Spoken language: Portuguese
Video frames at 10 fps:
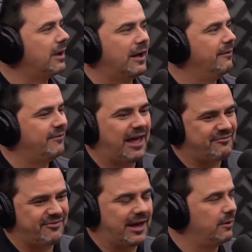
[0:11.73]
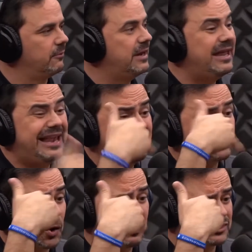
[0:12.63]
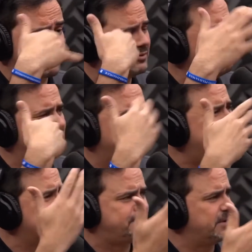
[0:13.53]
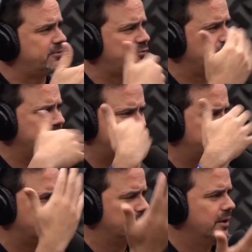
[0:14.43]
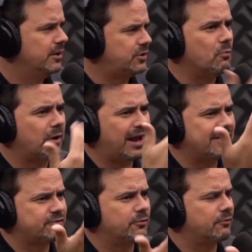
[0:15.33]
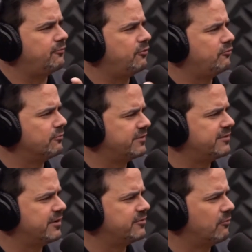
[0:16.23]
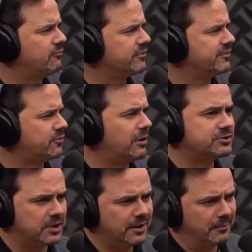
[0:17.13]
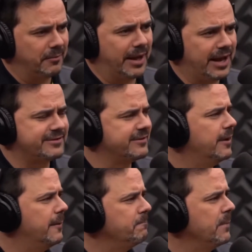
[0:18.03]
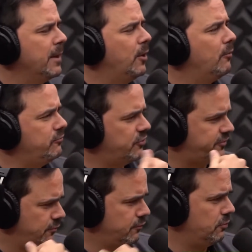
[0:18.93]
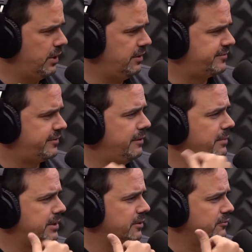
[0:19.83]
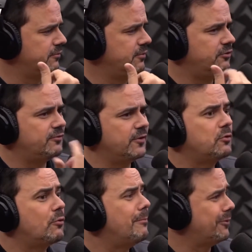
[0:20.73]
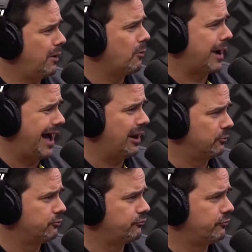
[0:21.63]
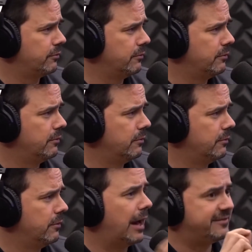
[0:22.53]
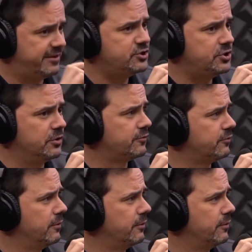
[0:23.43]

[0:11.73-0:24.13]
revelo. Nem trote, que eu dei em várias pessoas, eu... Tem um clássico que eu fiz, não sei se você já ouviu esse trote, merece. Ah. Eu de Silvio Luiz, imitando o Silvio Luiz, falando com o Manuel Carlos. Assiste tu, tu ligou isso. pro